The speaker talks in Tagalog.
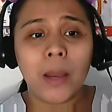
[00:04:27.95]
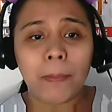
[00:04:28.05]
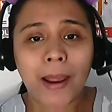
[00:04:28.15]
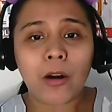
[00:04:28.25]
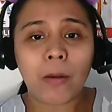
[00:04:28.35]

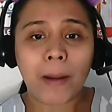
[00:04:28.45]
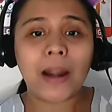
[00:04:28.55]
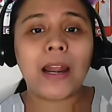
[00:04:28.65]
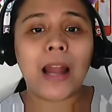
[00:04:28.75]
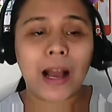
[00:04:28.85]
Pero
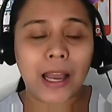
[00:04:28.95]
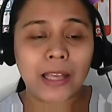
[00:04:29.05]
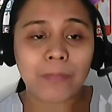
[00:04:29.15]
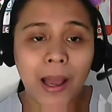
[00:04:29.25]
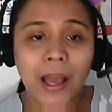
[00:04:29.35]
para lang
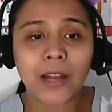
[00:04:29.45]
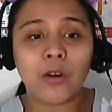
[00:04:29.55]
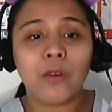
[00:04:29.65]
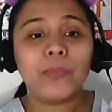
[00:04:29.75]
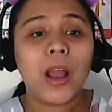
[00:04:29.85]
kahit
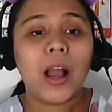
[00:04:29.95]
paano,